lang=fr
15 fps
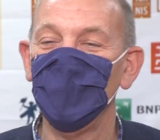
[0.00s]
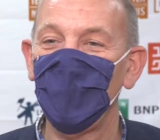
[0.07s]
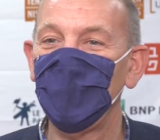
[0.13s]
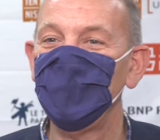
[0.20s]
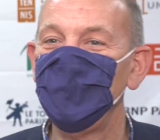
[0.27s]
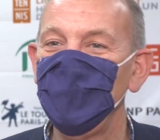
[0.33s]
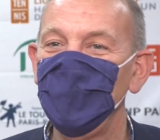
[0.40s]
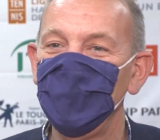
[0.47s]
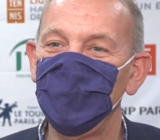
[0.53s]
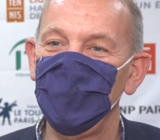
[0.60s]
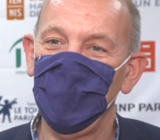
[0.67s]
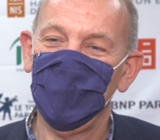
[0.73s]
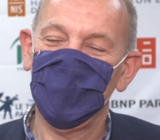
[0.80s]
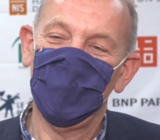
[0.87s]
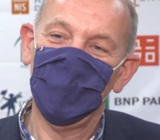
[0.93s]
ravis et
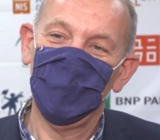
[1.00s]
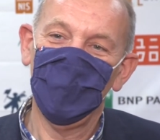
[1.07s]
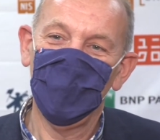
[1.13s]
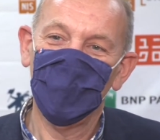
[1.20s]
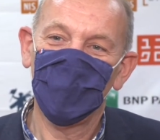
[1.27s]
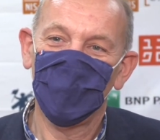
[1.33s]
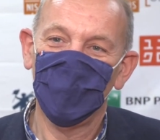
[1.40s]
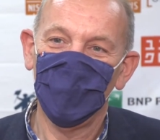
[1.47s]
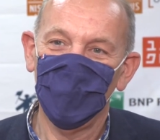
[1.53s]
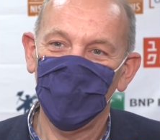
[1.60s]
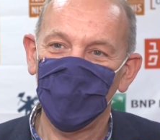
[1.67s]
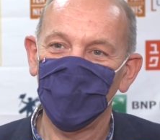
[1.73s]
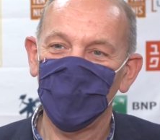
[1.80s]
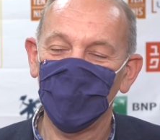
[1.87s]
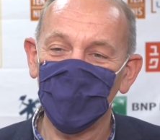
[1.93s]
fiers d'accueillir
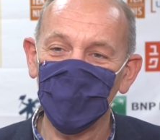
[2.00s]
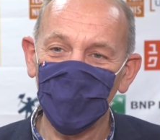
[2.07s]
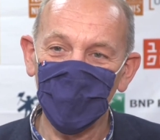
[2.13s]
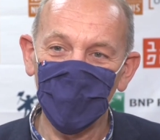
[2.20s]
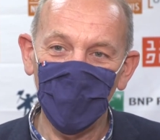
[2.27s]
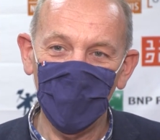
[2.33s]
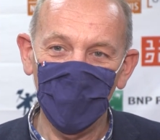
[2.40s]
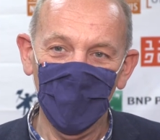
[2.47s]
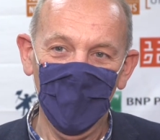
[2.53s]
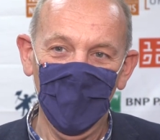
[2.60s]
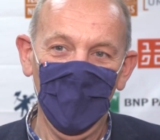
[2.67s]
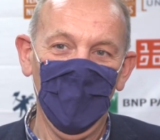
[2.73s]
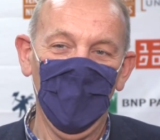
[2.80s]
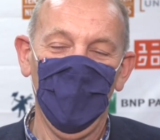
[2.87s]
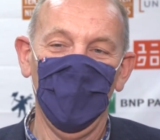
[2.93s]
ce, tournoi.
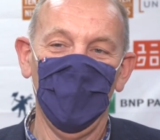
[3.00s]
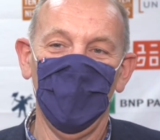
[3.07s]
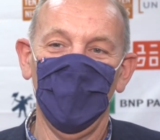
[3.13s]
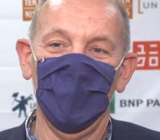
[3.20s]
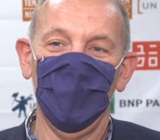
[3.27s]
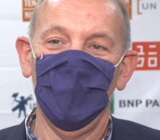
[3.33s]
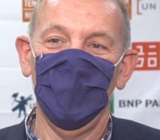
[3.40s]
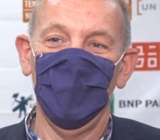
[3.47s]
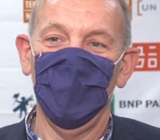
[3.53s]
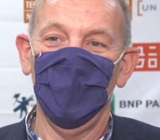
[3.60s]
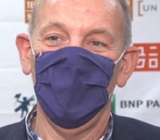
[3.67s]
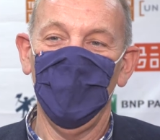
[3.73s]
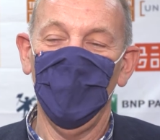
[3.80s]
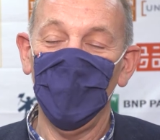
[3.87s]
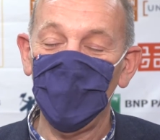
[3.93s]

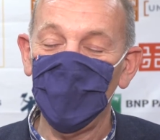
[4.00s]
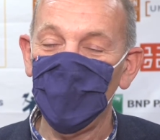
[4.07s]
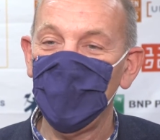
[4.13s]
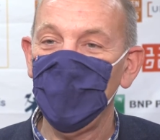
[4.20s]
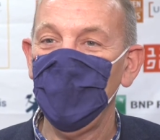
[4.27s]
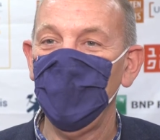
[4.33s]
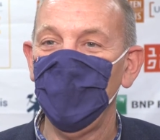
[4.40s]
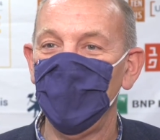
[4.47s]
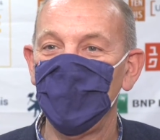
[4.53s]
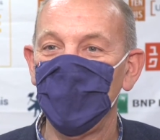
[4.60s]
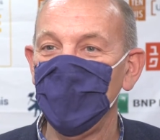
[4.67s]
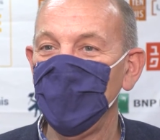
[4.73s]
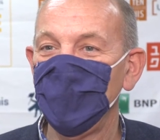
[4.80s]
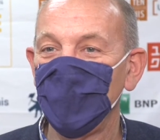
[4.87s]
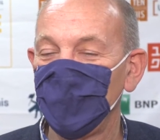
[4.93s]
Euh, au Touquet, le
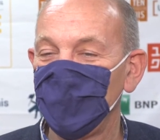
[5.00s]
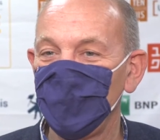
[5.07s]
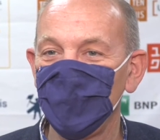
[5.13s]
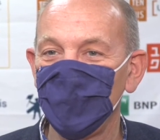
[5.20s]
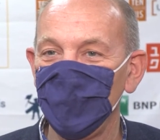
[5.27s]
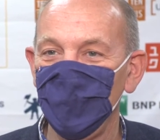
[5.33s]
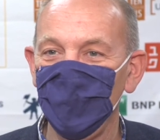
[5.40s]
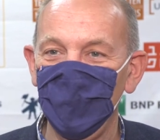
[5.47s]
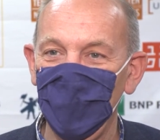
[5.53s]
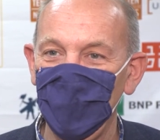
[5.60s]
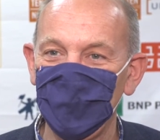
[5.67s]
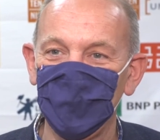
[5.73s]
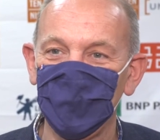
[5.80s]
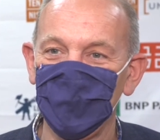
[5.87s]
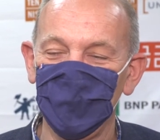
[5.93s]
tennis a toujours eu une
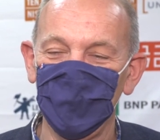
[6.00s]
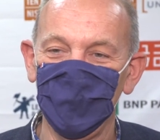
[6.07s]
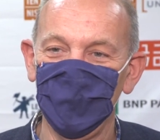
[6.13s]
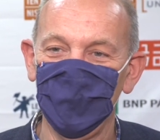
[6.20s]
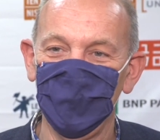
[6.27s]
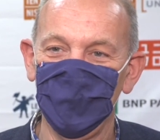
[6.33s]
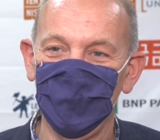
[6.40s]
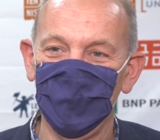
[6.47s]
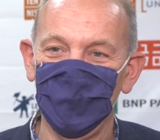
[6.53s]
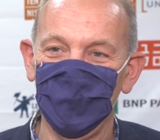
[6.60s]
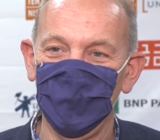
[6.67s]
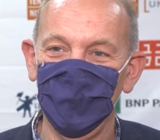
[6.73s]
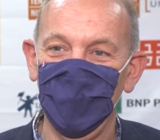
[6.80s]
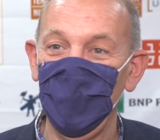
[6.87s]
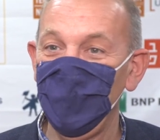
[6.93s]
place euh,
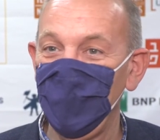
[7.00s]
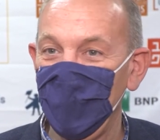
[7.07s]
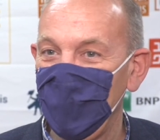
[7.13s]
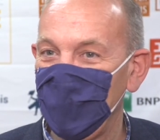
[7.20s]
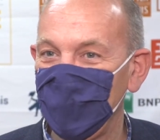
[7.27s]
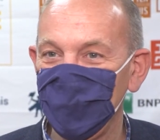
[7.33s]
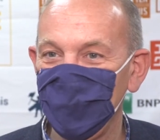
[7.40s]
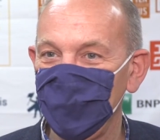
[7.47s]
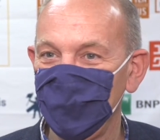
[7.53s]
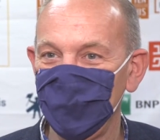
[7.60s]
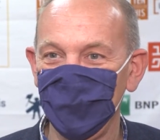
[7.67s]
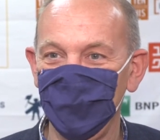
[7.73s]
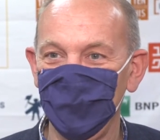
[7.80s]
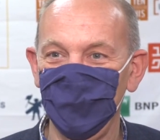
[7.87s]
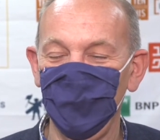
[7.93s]
à part,
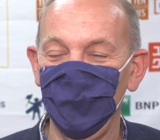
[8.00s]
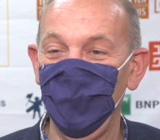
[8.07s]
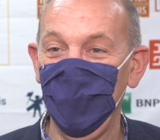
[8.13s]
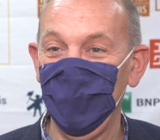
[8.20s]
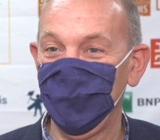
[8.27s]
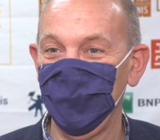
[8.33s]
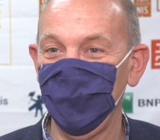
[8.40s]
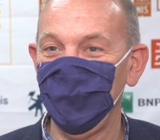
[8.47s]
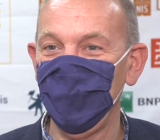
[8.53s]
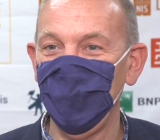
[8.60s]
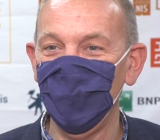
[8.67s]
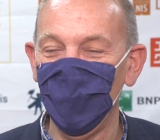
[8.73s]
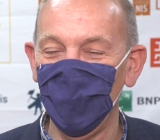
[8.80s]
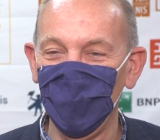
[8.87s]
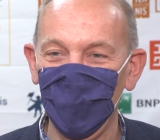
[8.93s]
euh, une place
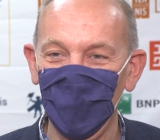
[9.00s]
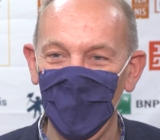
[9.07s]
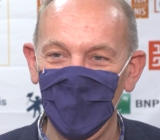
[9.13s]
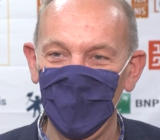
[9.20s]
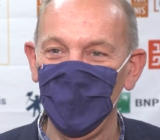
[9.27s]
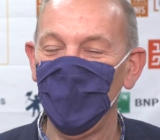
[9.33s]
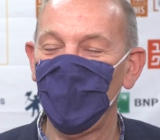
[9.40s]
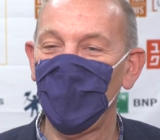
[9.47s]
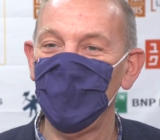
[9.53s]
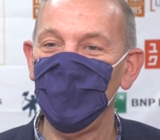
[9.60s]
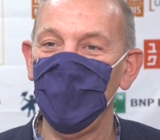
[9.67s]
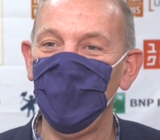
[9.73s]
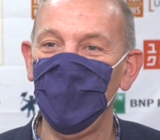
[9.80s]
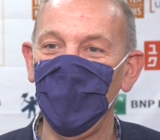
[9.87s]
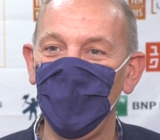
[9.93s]
évidemment de
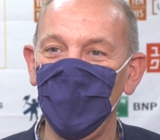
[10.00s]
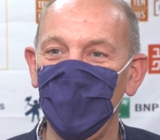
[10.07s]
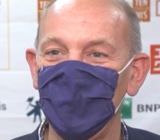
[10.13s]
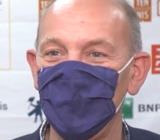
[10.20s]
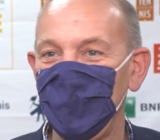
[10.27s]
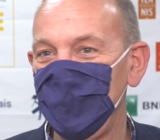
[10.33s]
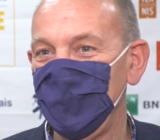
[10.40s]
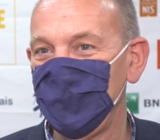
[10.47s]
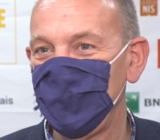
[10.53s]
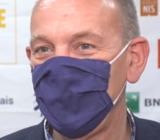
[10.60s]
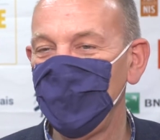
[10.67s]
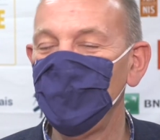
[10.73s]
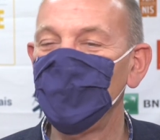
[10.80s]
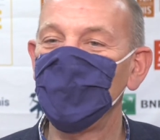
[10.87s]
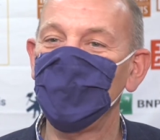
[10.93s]
premier plan. On est
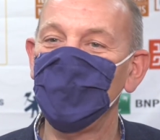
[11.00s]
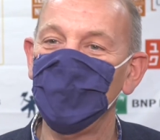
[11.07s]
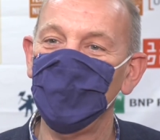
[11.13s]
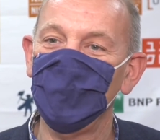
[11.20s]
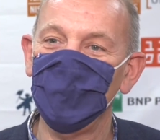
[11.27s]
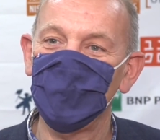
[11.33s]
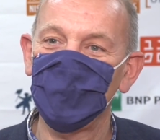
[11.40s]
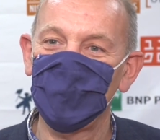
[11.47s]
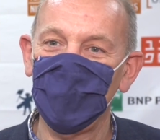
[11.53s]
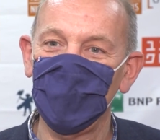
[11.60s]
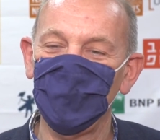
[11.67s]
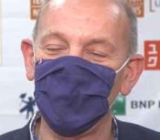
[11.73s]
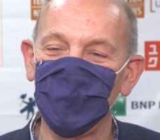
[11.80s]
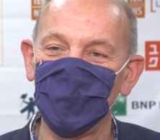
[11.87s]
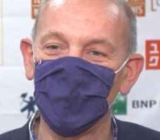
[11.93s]
ici au
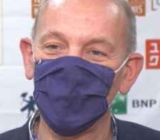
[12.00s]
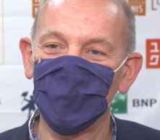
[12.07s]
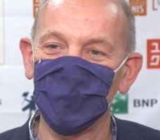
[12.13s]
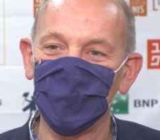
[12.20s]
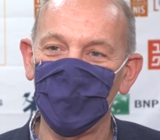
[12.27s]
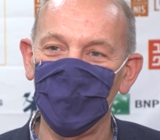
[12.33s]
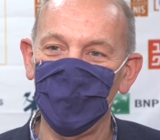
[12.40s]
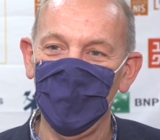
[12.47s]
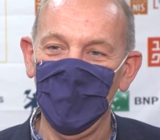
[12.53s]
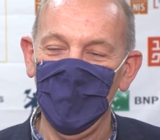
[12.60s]
sein du centre